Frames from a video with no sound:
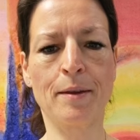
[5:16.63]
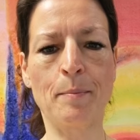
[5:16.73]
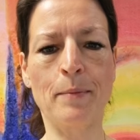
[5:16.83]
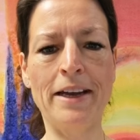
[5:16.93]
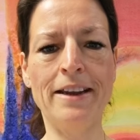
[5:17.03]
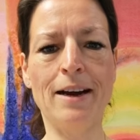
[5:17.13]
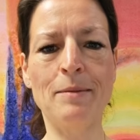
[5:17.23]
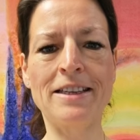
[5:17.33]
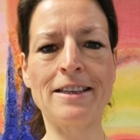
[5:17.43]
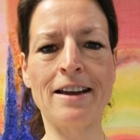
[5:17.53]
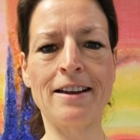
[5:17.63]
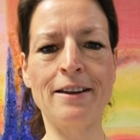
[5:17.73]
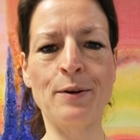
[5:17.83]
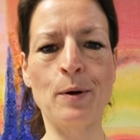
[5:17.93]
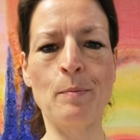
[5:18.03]
Mein Name ist Hanna
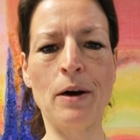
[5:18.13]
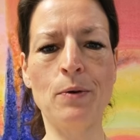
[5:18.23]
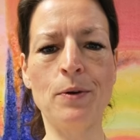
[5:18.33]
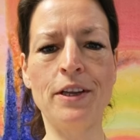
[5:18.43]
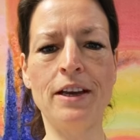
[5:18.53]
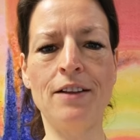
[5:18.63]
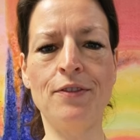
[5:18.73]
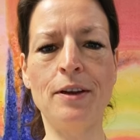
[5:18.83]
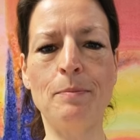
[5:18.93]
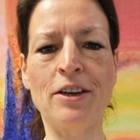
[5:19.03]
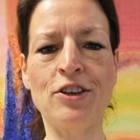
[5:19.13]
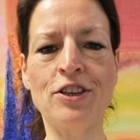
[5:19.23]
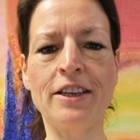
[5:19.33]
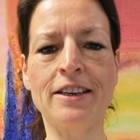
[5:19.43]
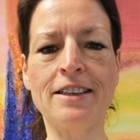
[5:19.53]
Nicole Mau und ich helfe den Menschen,
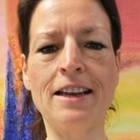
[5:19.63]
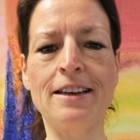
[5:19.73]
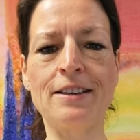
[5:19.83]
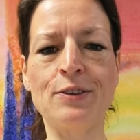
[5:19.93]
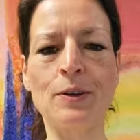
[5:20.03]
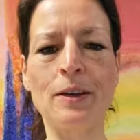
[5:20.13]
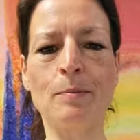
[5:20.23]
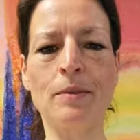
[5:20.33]
ihre Talente zu leben.